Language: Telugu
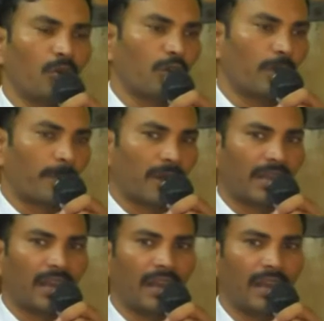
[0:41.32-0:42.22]
ఒక
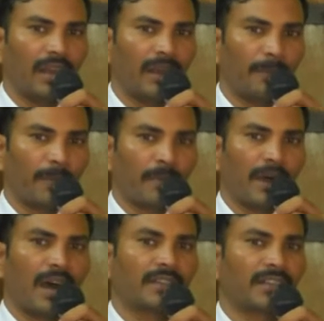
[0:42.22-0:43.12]
ప్రక్క
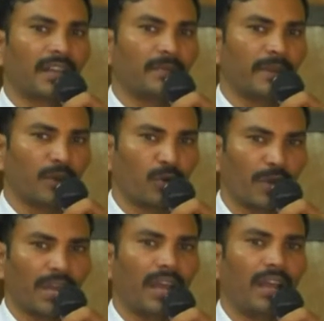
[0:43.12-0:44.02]
ప్రమాదకరమైన
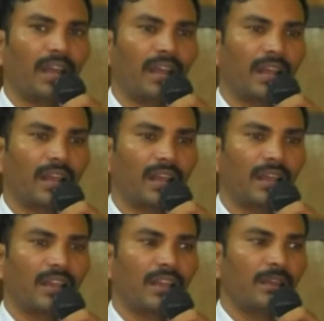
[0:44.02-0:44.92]
లోయ
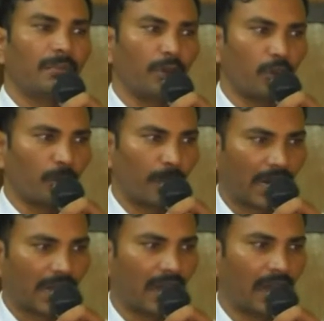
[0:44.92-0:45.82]
మరో
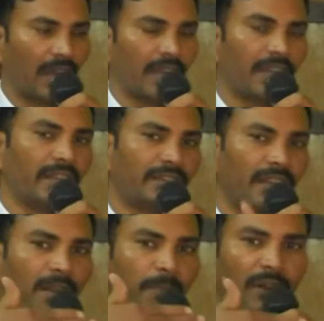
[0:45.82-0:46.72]
ప్రక్క
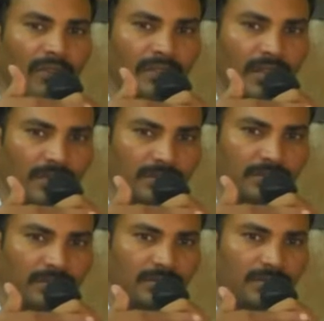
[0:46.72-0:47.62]
ఎత్తైన పర్వతాలు
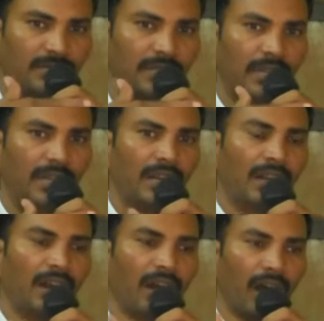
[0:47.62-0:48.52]

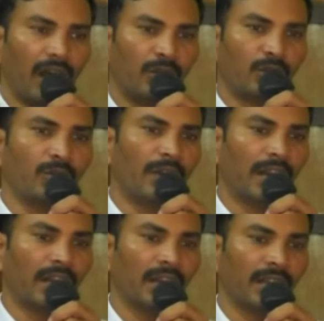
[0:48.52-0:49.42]
అటు
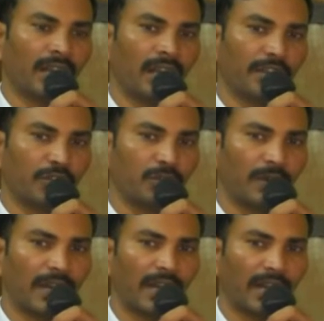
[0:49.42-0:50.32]
వెళ్ళలేక ఇటు
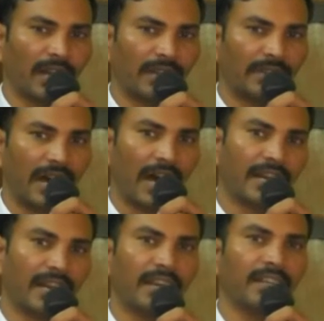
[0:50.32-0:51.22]
వెళ్ళలేక
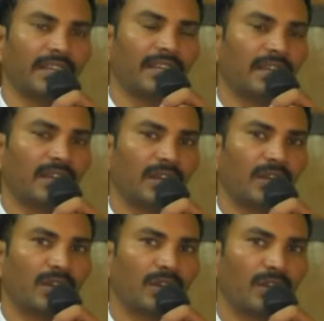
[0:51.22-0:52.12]
దారి లేని
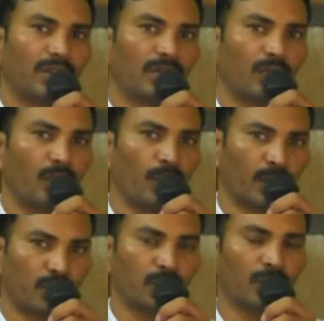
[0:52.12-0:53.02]
ఒక
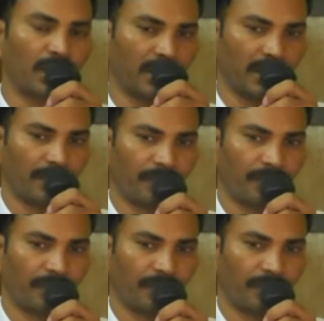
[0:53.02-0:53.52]
చోటది